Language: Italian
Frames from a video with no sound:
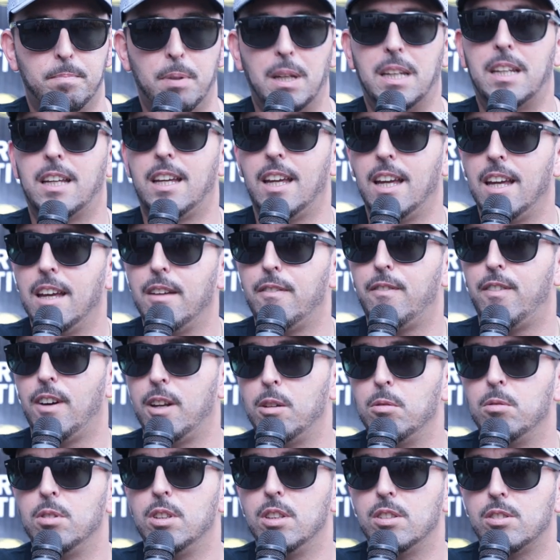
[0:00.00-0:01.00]
perché
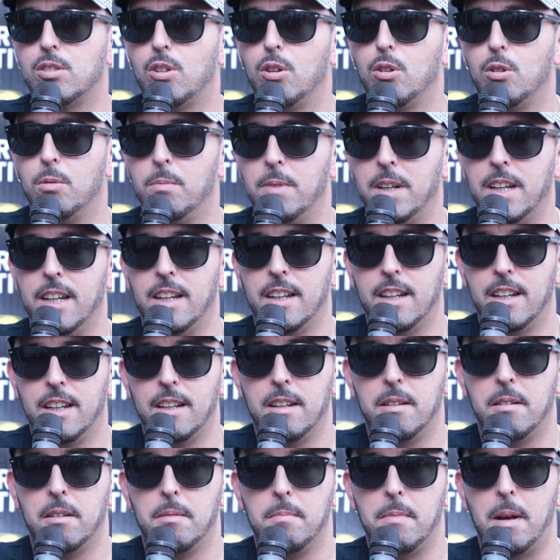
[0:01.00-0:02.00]
fare un disco
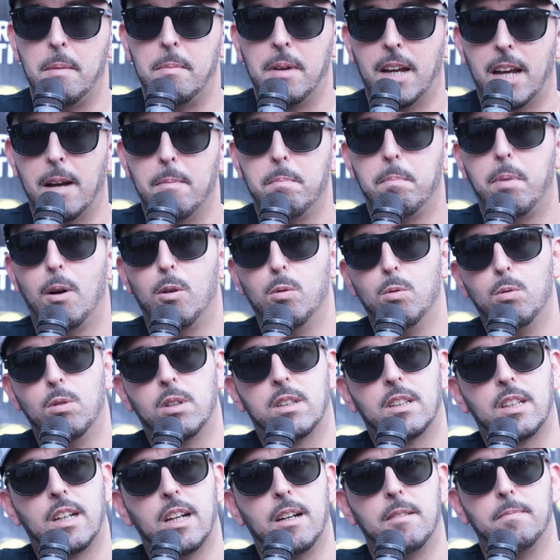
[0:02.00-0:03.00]
come MMK
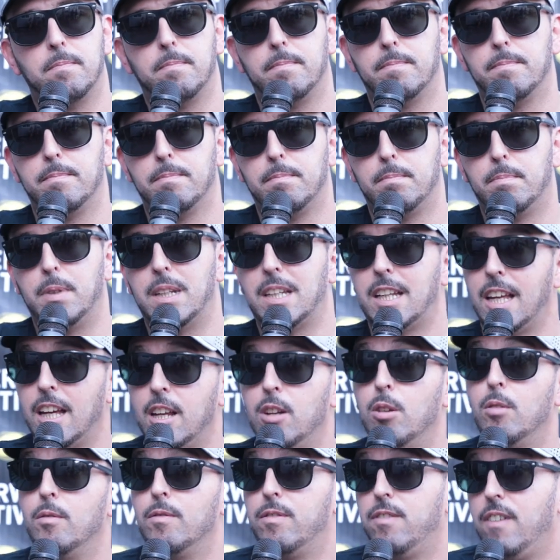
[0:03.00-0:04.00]
Ultra? Perché
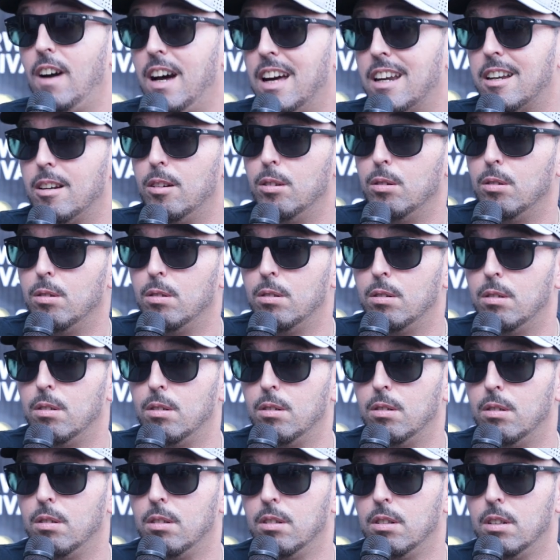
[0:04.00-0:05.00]
non farlo?
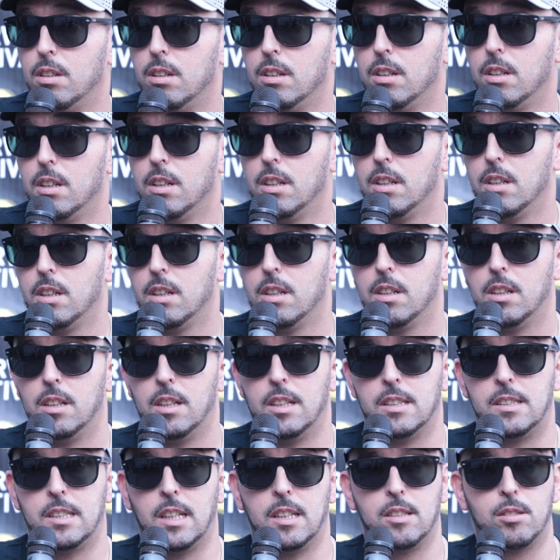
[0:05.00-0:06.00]

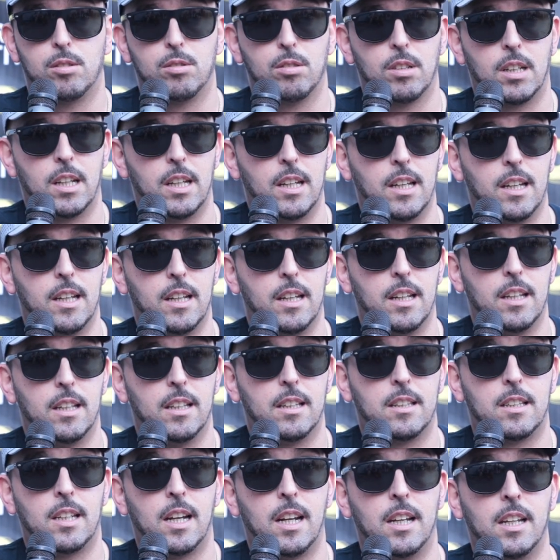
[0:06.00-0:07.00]
Nel senso che
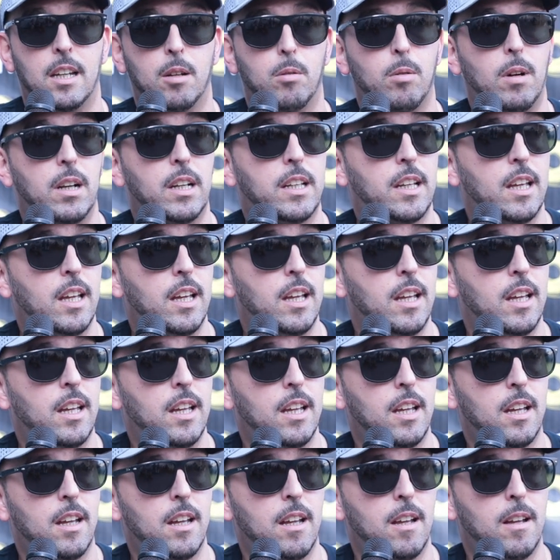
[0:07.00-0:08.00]
tranne
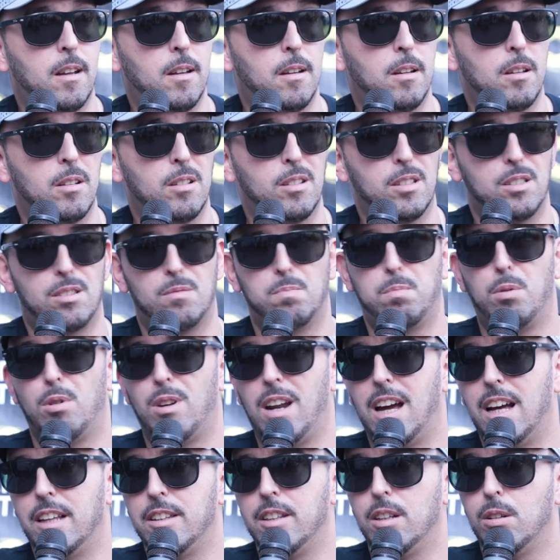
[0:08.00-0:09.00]
qualche
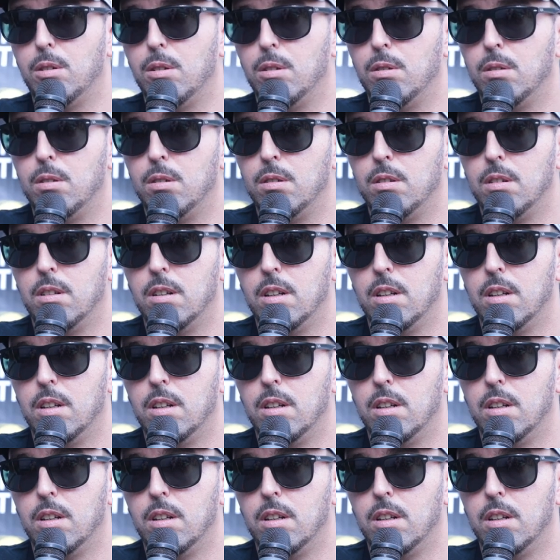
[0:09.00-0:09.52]
sporadico